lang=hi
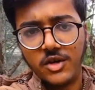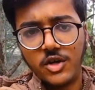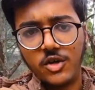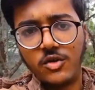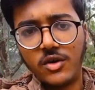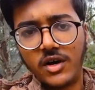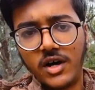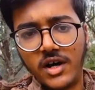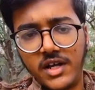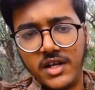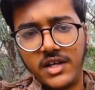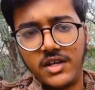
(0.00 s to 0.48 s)
वीडियो
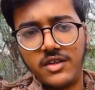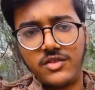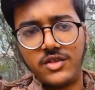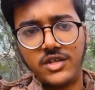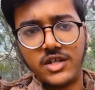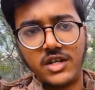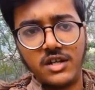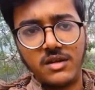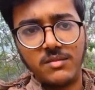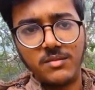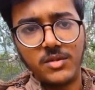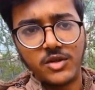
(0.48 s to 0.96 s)
आएंगी इस
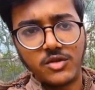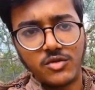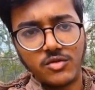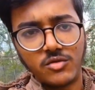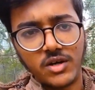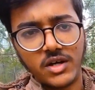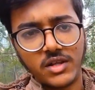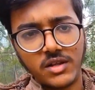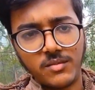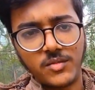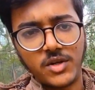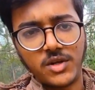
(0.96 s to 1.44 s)
चैनल पर सो
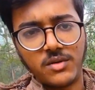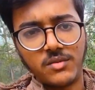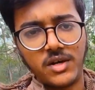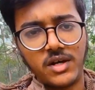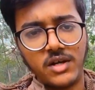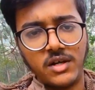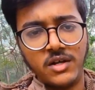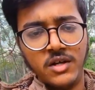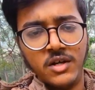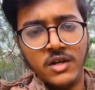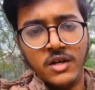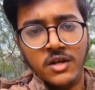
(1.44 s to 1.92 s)
गाइस अपना भाई
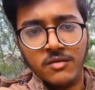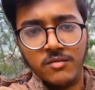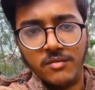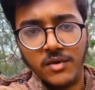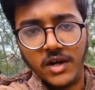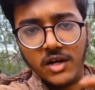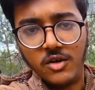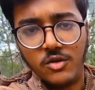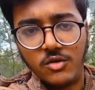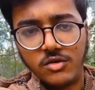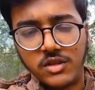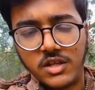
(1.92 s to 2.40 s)
भाई
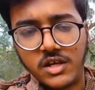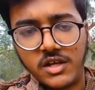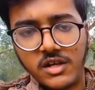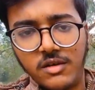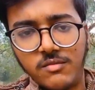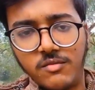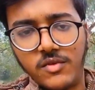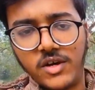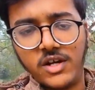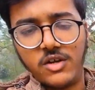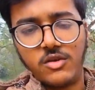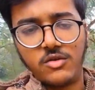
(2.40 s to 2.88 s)
लोग सारे
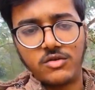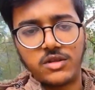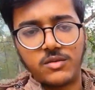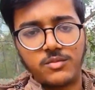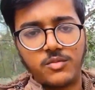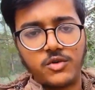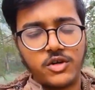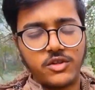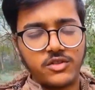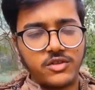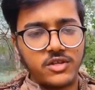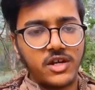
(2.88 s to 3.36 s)
भाई लोग
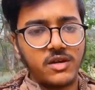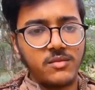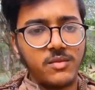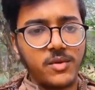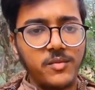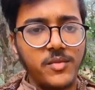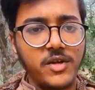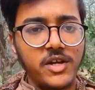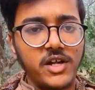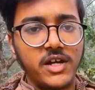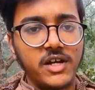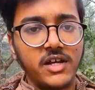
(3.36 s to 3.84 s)
सपोर्ट इस चैनल पर
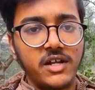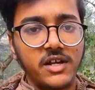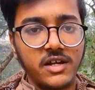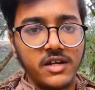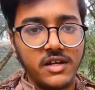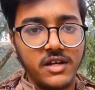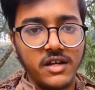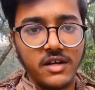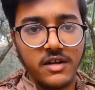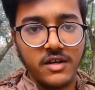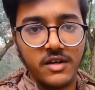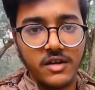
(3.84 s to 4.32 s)
बना के
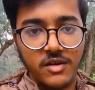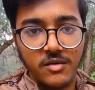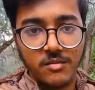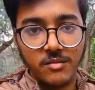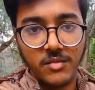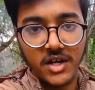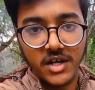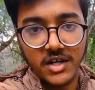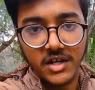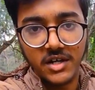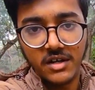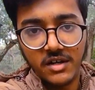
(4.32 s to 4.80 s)
रखें
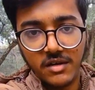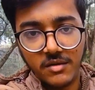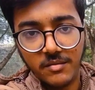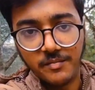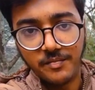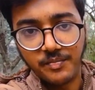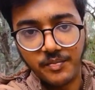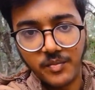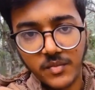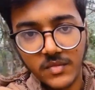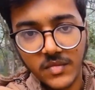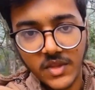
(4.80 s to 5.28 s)
बाकी
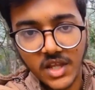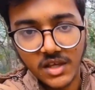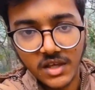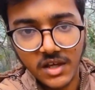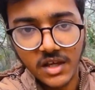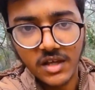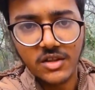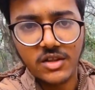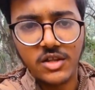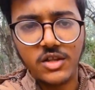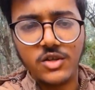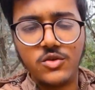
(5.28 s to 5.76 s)

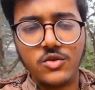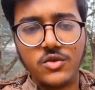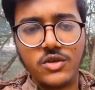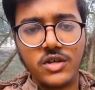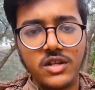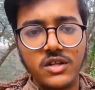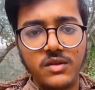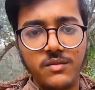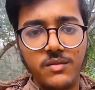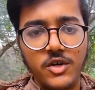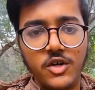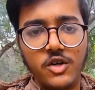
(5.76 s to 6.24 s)
यही थी छोटी
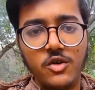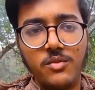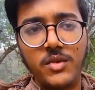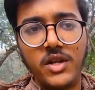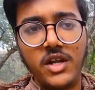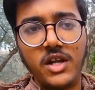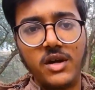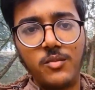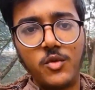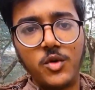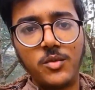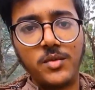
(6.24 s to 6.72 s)
सी वीडियो
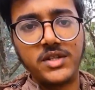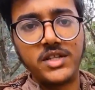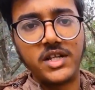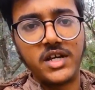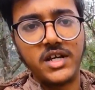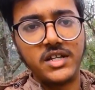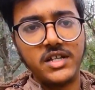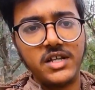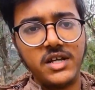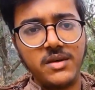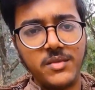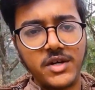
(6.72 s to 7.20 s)
मैंने आपको बता
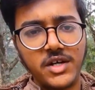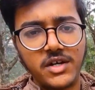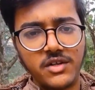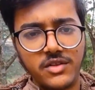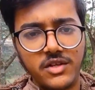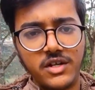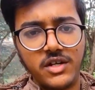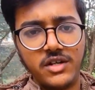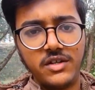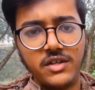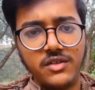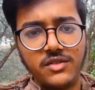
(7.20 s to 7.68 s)
दी कि मैं किस
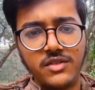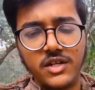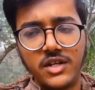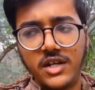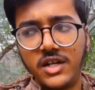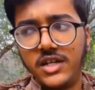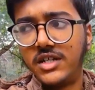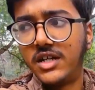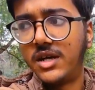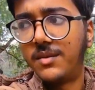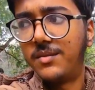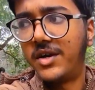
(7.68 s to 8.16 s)
रीज़न से
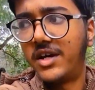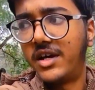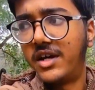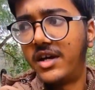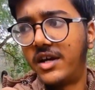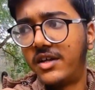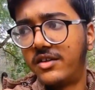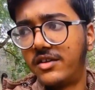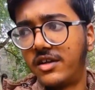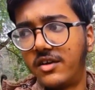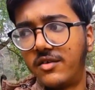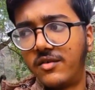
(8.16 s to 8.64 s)
नहीं जा पाएगा
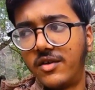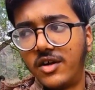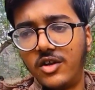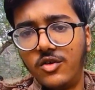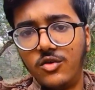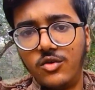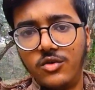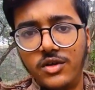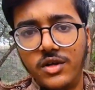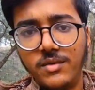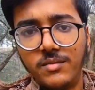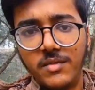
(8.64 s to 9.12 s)
इस घर
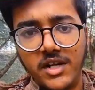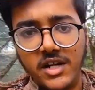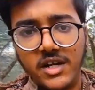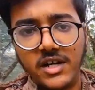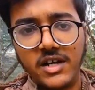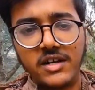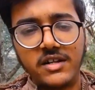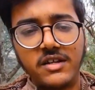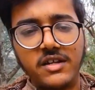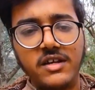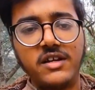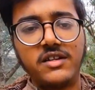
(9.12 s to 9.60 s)
वालों ने मना
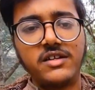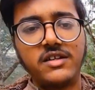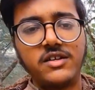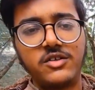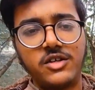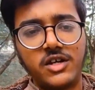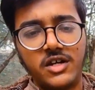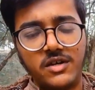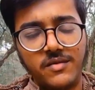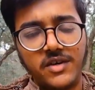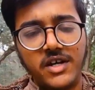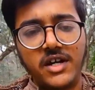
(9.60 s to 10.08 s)
कर दिया था
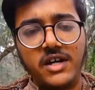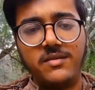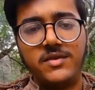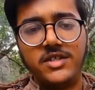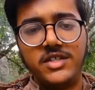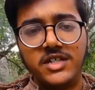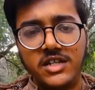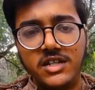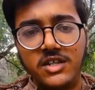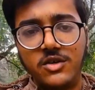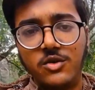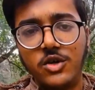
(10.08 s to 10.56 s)
ठंड वगैरह भी
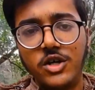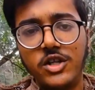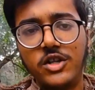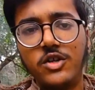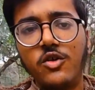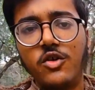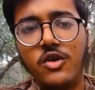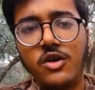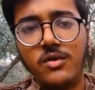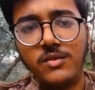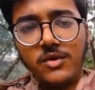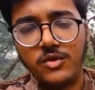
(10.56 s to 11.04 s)
ज़्यादा हो गई थी
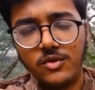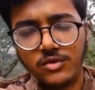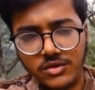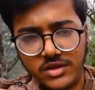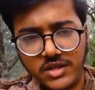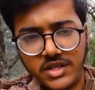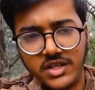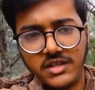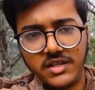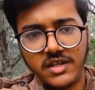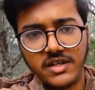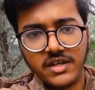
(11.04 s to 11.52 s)
और भी कुछ
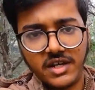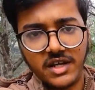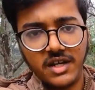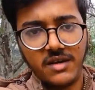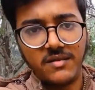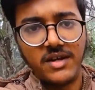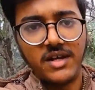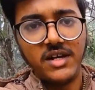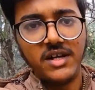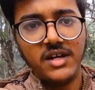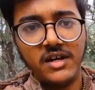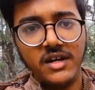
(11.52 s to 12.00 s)
रीज़न रहने
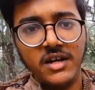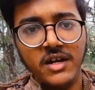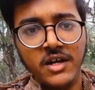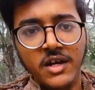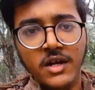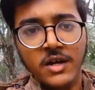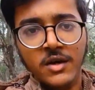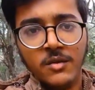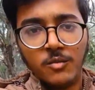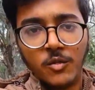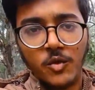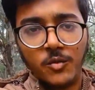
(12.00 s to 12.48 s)
वाली हैं
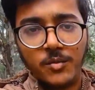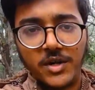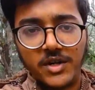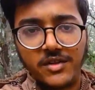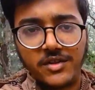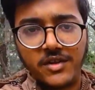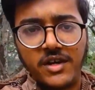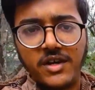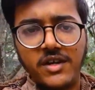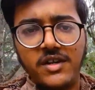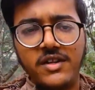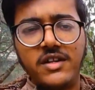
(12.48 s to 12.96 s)
वो
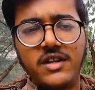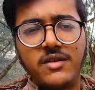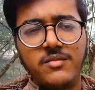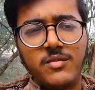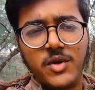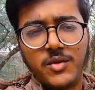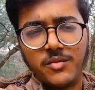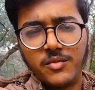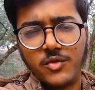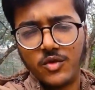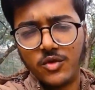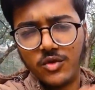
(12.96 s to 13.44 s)
पर्सनल रीज़न में
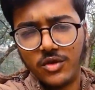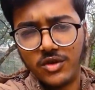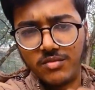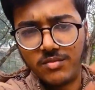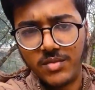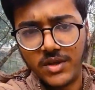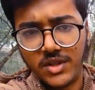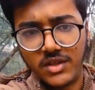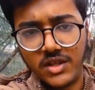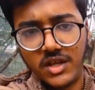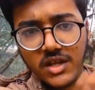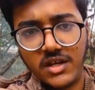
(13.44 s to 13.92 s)
वो इस पर
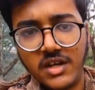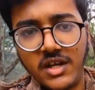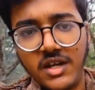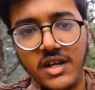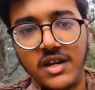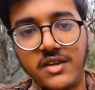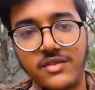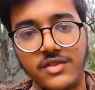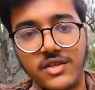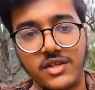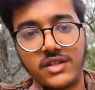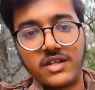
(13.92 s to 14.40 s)
शेयर नहीं कर
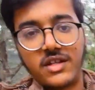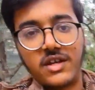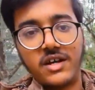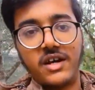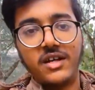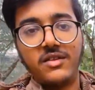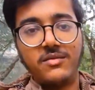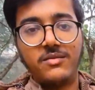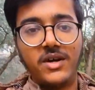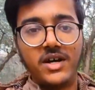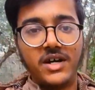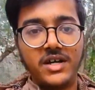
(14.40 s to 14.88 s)
सकता
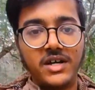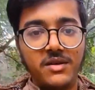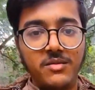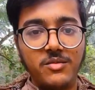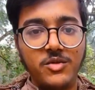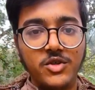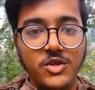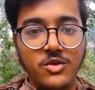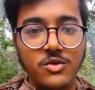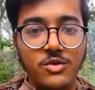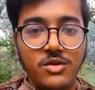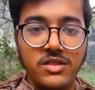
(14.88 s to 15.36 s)
गाइज बाकी
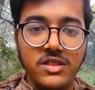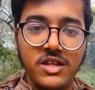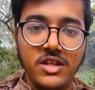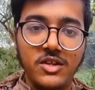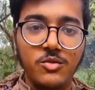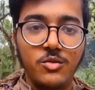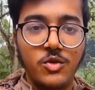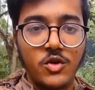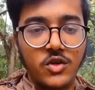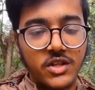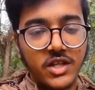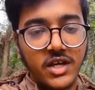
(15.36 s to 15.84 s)
मुझे गुस्सा तो
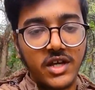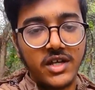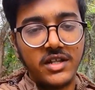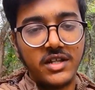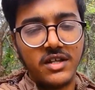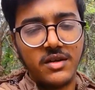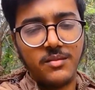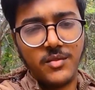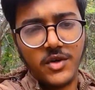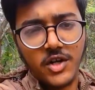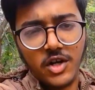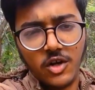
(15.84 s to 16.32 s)
बहुत आया था
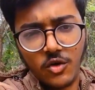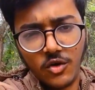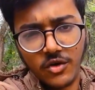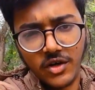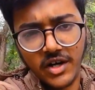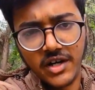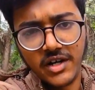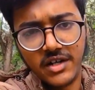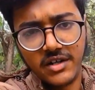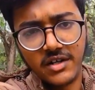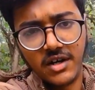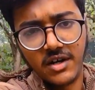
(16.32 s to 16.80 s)
जब मैं लॉन्ग
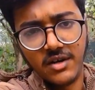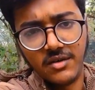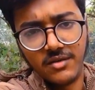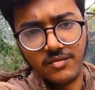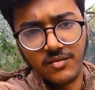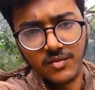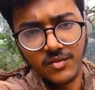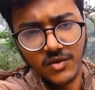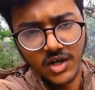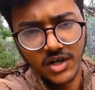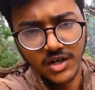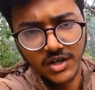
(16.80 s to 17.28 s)
राइड
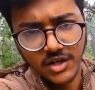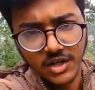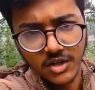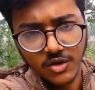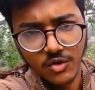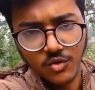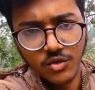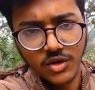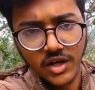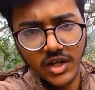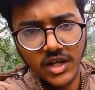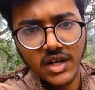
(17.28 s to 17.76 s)

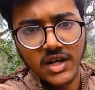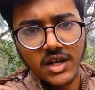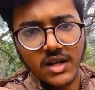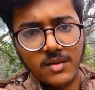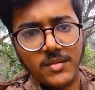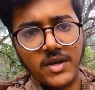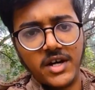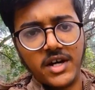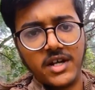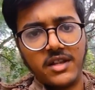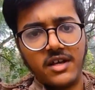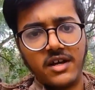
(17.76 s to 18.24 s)
कंटिन्यू नहीं कर
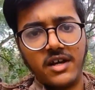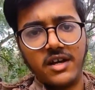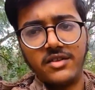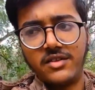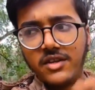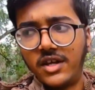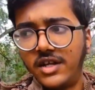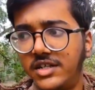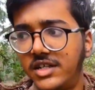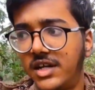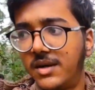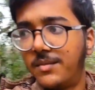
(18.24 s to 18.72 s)
पाया था गाइज
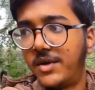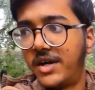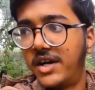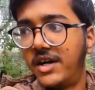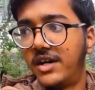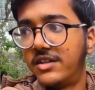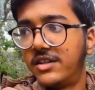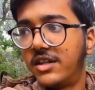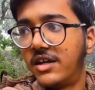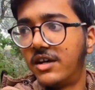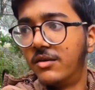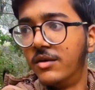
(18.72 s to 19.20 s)
नहीं जा पाया
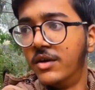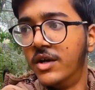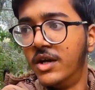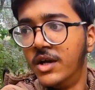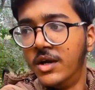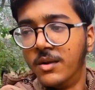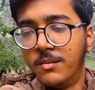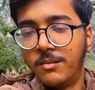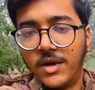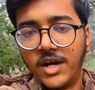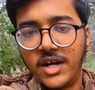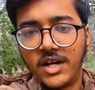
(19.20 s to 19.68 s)
था
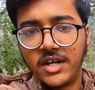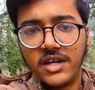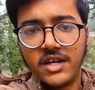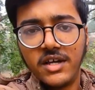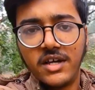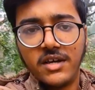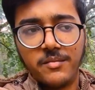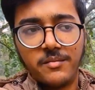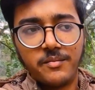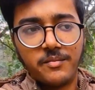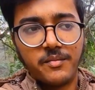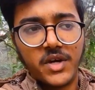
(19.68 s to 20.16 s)
बाकी
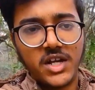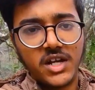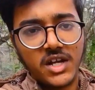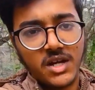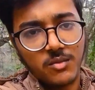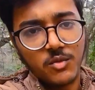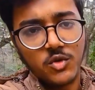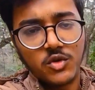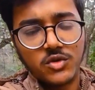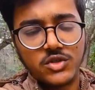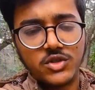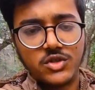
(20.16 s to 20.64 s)
मैंने
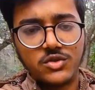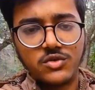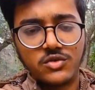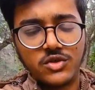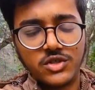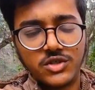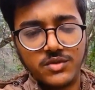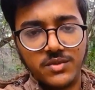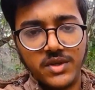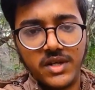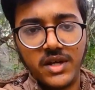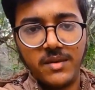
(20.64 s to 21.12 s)
आपको जो
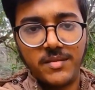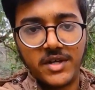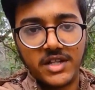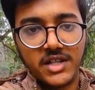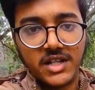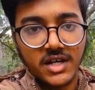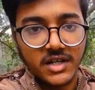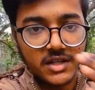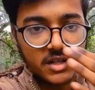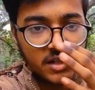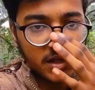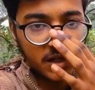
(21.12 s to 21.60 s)
कुछ भी है
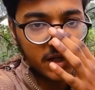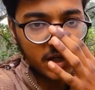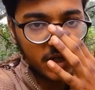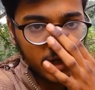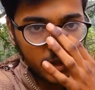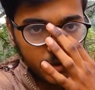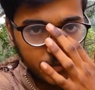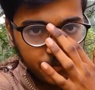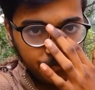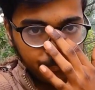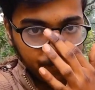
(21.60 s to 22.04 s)
बता दिया है